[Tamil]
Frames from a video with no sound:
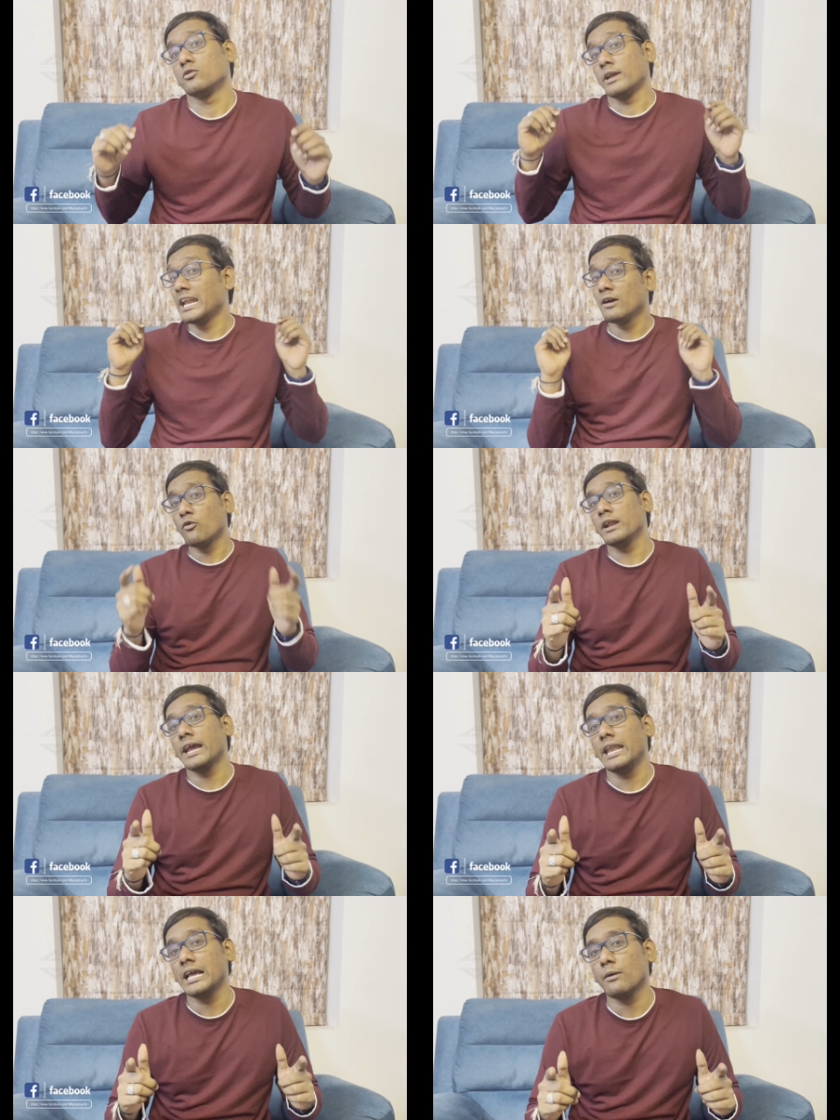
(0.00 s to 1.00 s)
ஸோ என்ன ஃபோன்
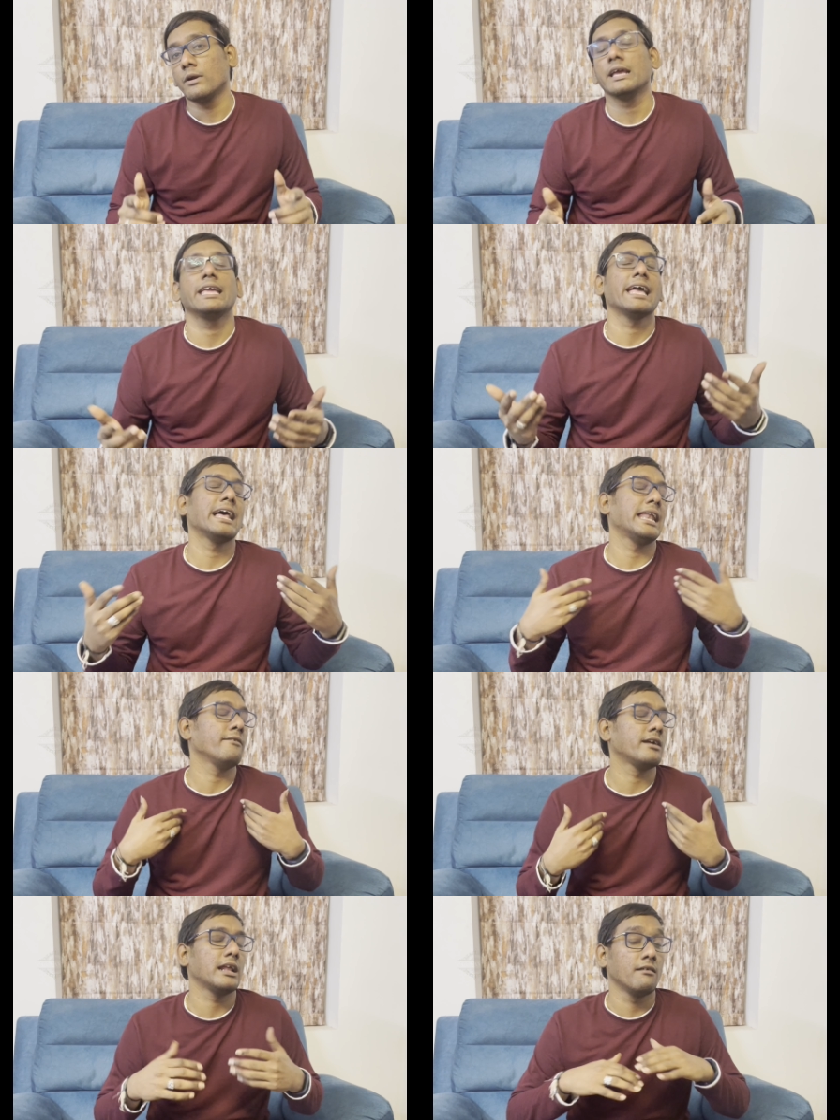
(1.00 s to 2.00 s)
கேட்டிங்க அப்படின்னா என்
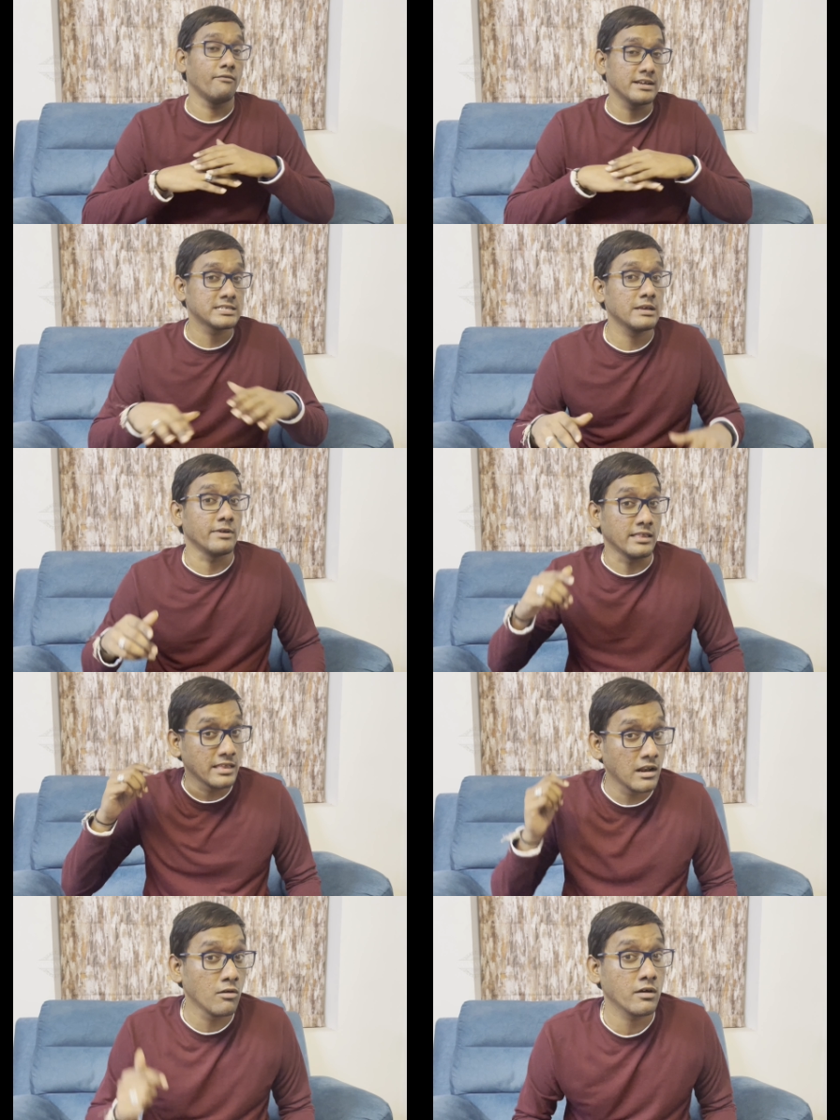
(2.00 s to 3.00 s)
லைஃப்பில் நான் ஃபஸ்ட் டைம்
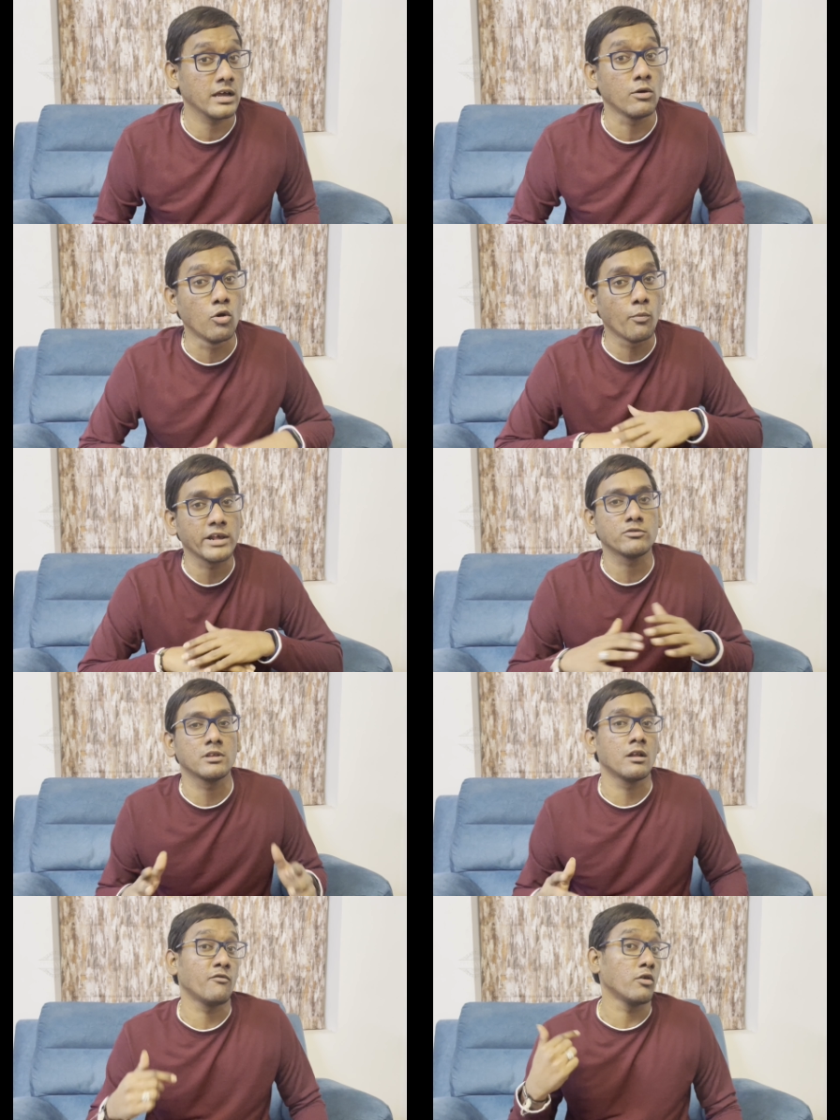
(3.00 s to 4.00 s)
இந்த அளவுக்கு இவ்வளோ ப்ரைஸ்
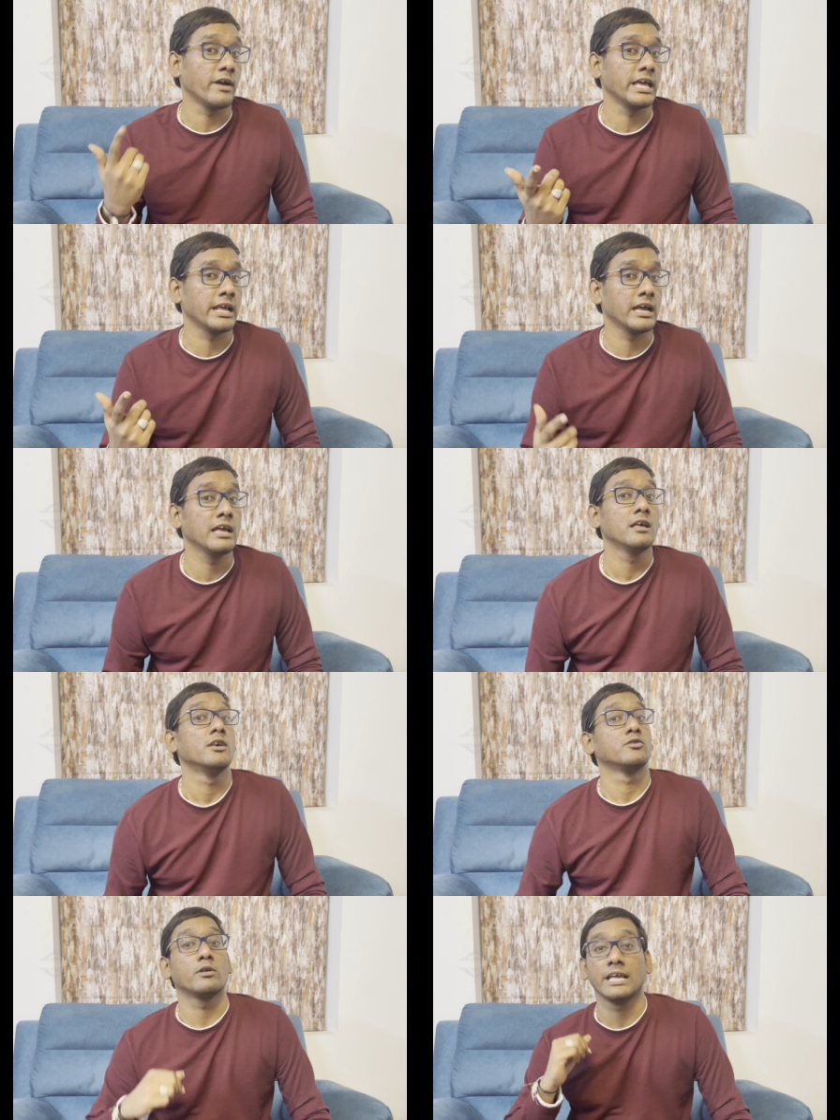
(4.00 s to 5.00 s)
கொடுத்த நான் ஃபோன் வாங்கியிருக்கேன்
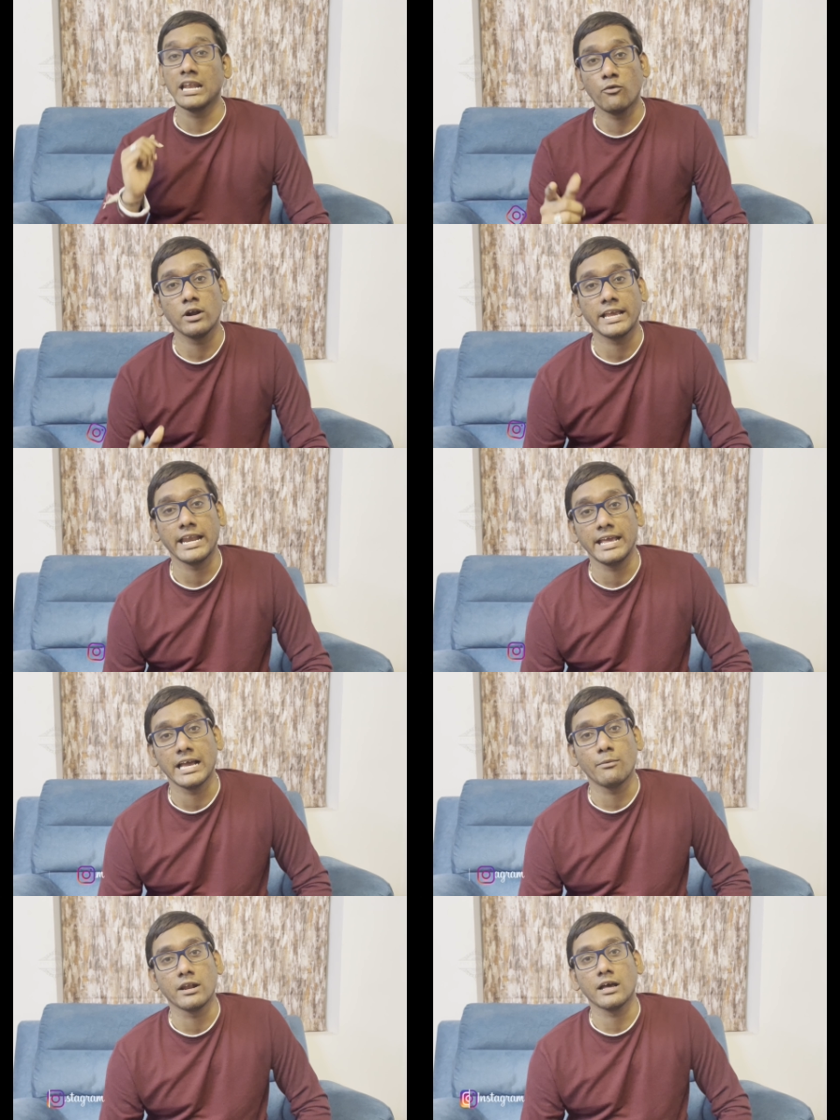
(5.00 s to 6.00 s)
ஸோ அது என்ன ஃபோன்
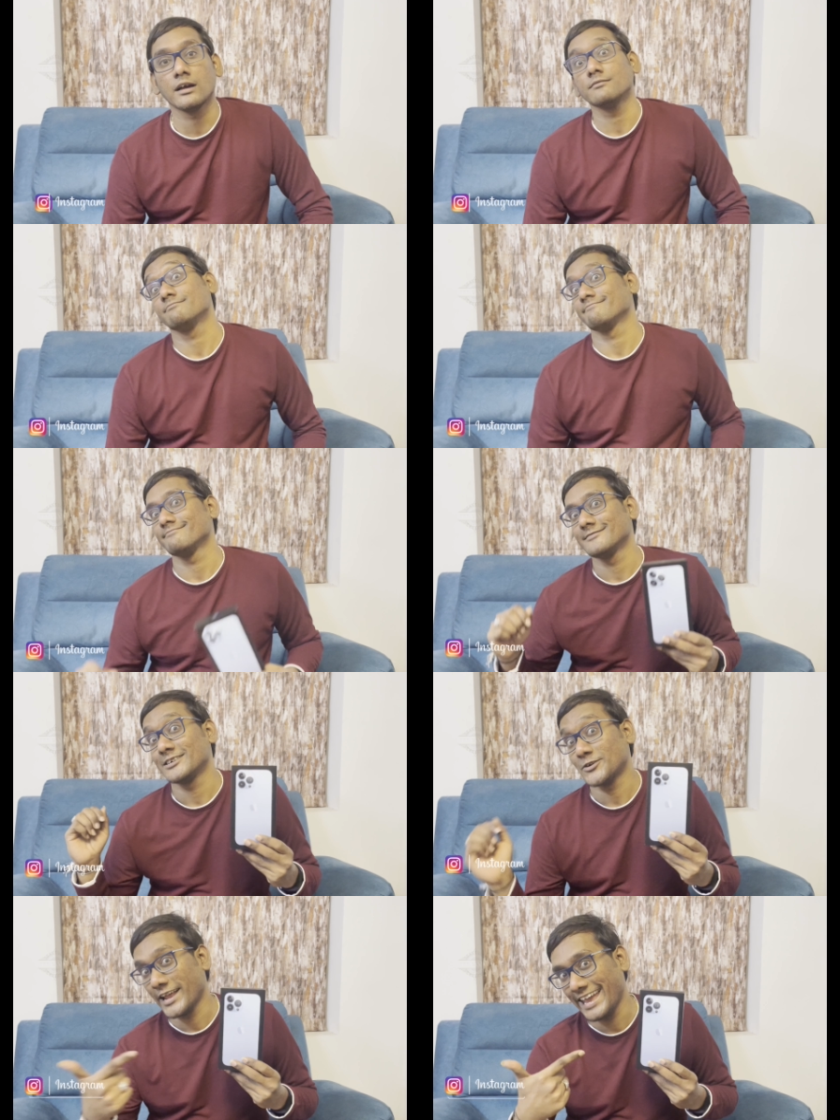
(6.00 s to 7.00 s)
கேட்டிங்க
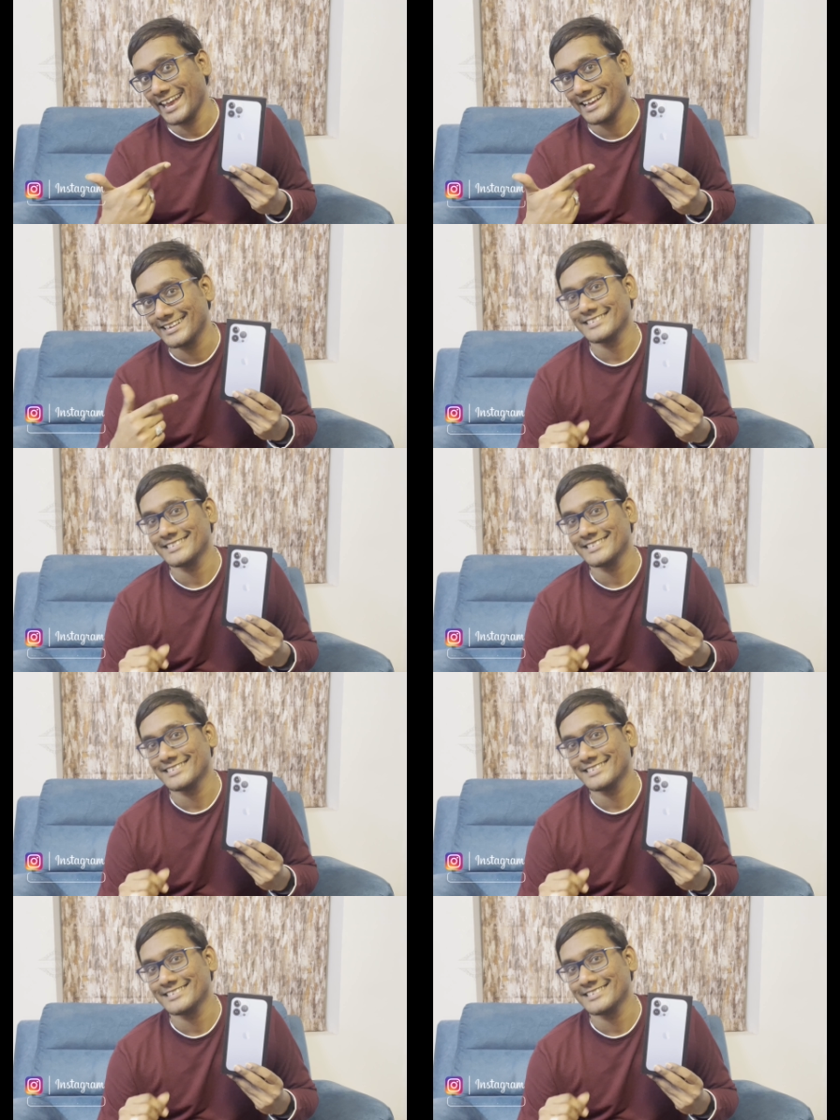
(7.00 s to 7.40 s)
அப்படின்னா